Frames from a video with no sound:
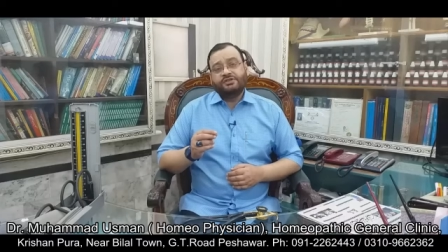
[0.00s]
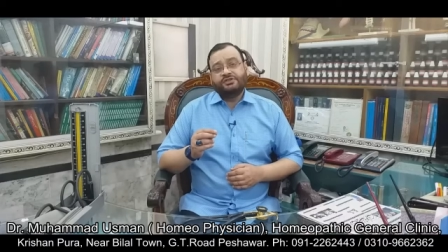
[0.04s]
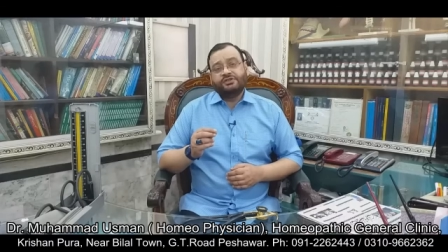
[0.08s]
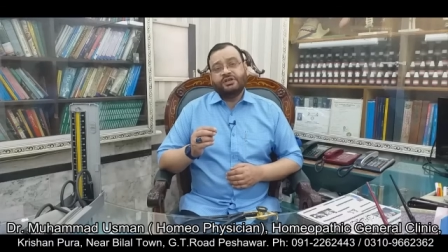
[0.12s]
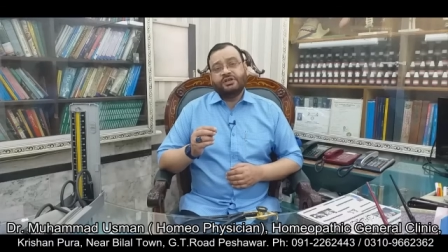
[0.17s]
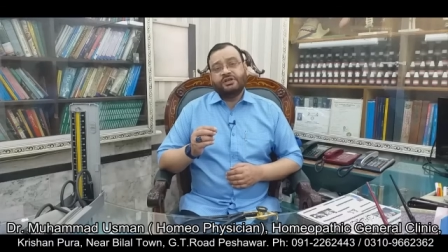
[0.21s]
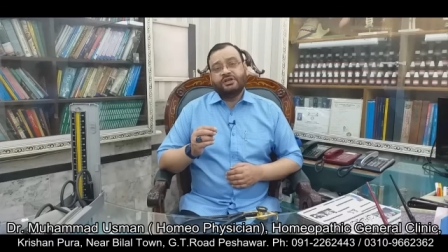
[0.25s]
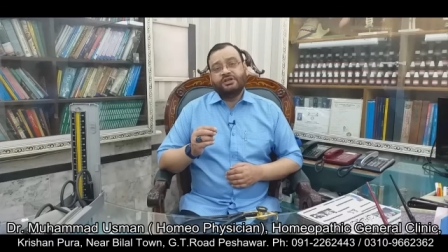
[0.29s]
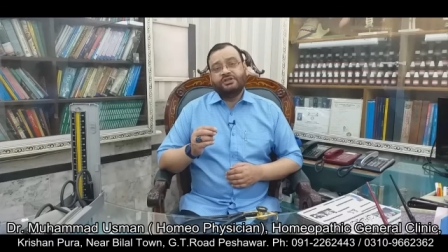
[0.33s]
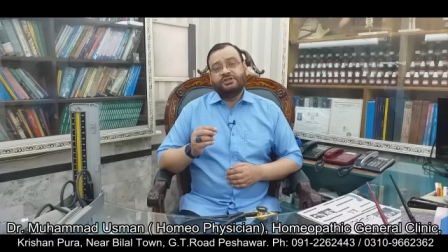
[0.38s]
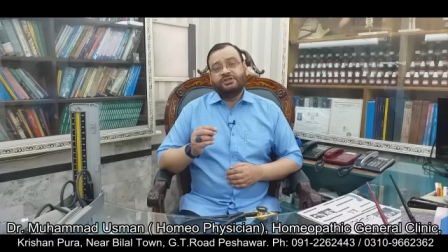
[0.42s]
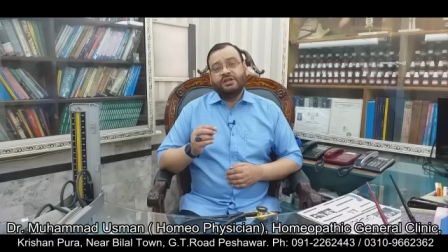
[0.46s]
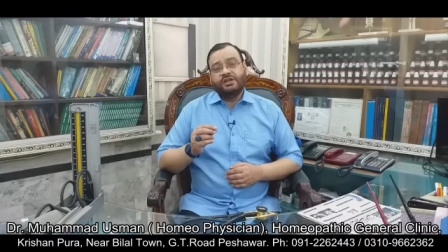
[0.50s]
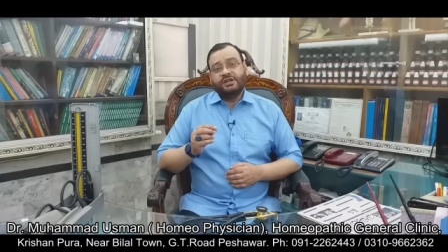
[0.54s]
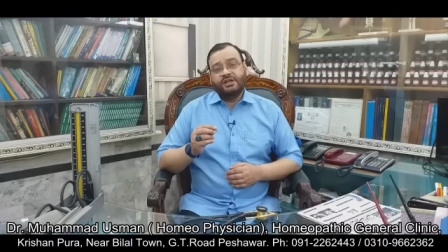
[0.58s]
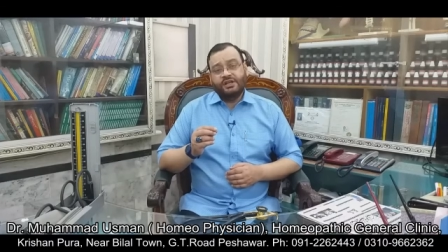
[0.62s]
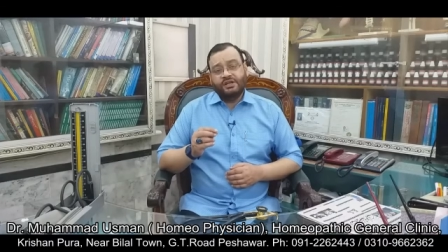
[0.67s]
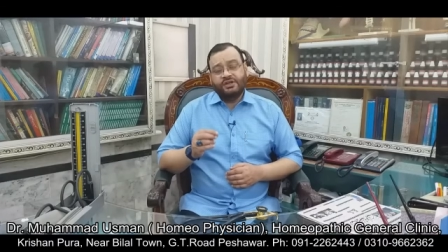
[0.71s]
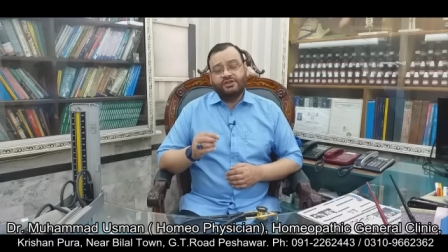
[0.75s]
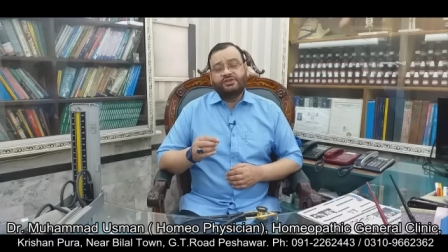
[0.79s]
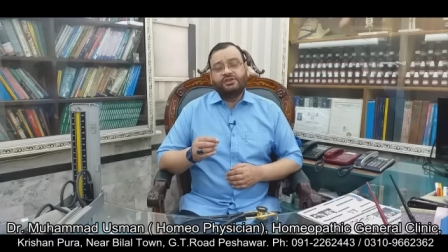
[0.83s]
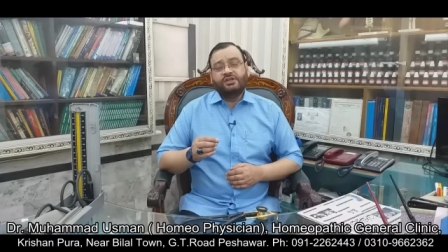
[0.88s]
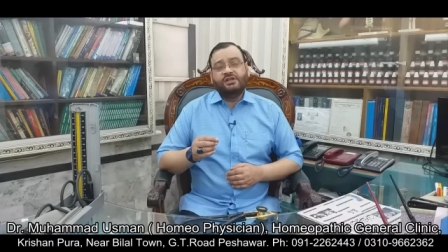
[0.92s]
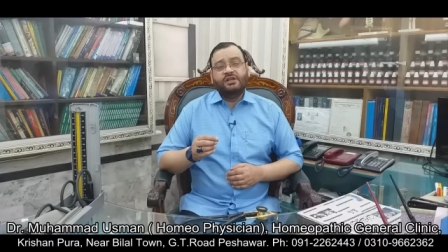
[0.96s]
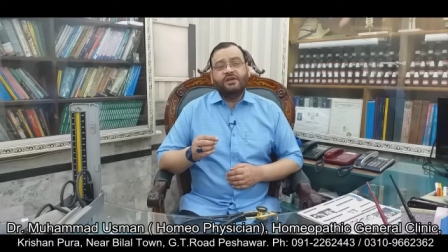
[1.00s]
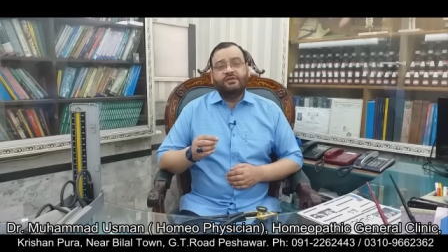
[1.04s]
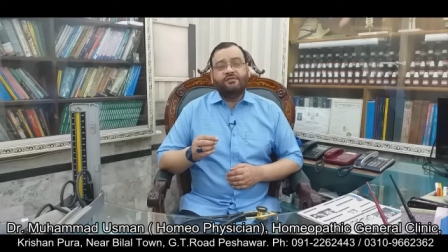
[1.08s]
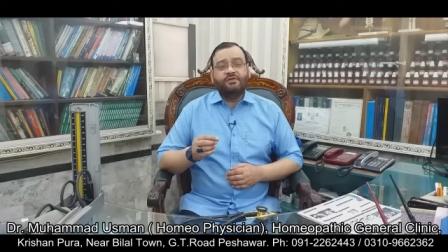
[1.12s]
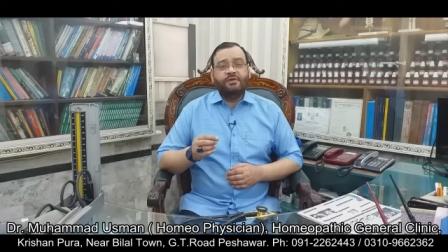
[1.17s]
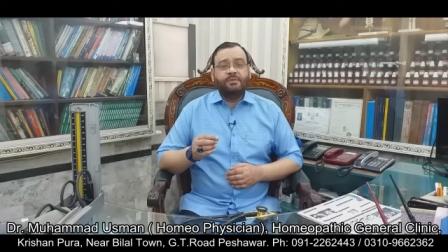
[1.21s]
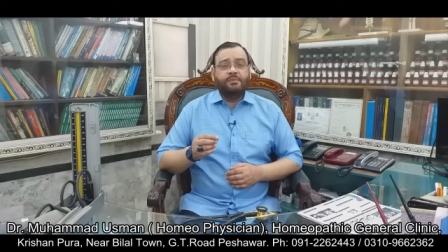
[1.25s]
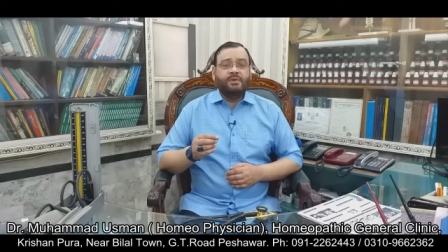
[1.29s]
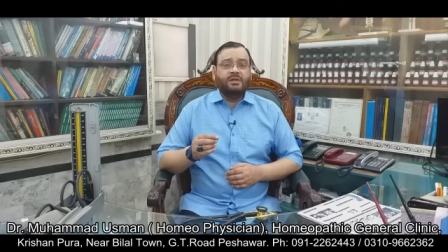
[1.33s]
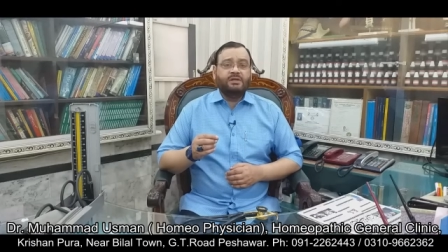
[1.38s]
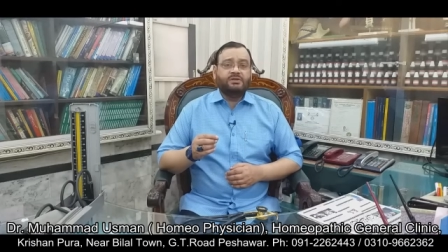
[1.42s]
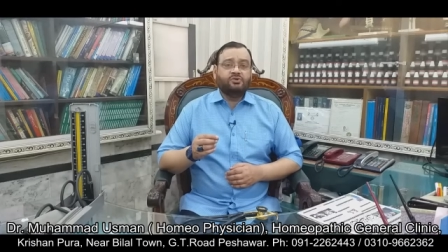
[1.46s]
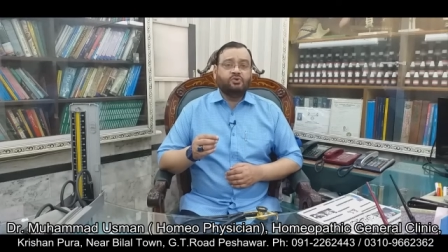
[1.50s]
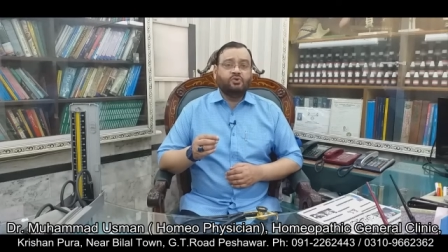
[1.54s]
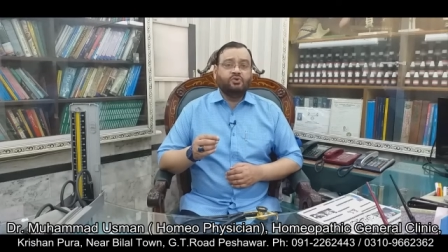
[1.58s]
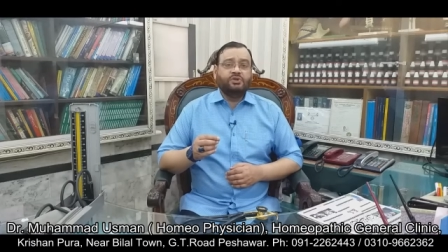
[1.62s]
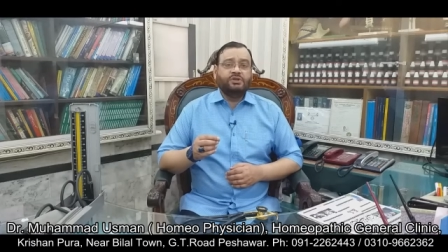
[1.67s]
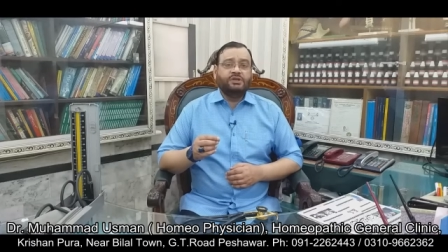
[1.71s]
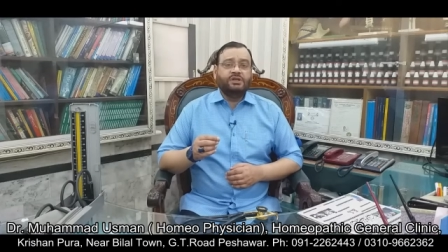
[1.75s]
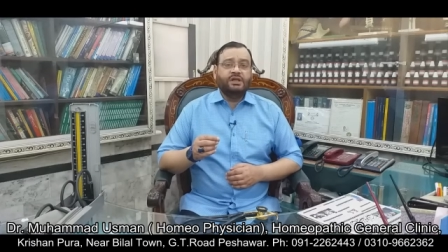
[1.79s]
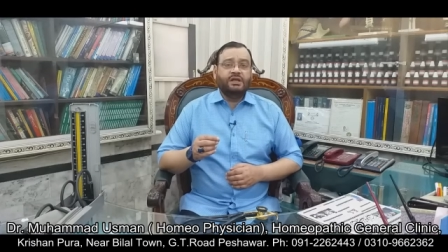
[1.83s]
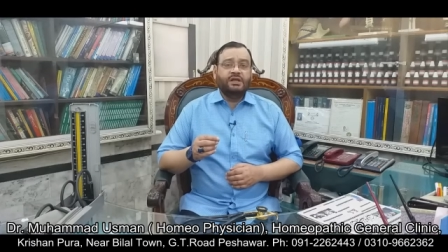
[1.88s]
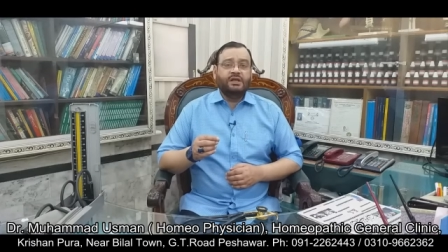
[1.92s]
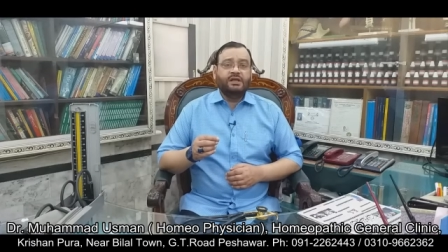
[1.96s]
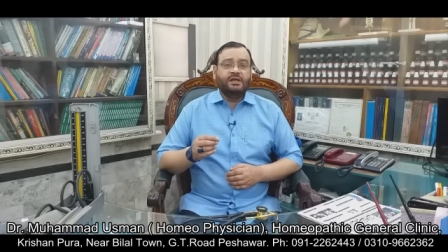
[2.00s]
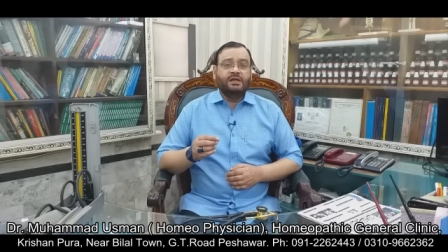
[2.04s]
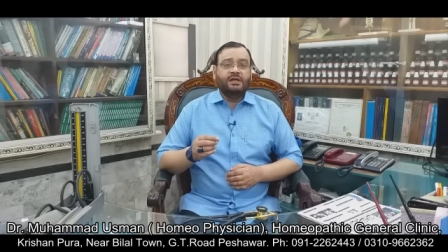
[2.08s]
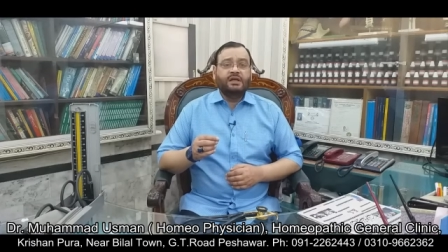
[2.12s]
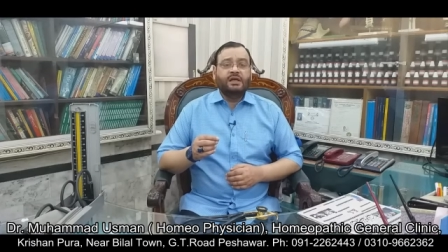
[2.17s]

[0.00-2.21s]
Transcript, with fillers: सिक्रेशन इसलिए फ़ीमेल्स को दी है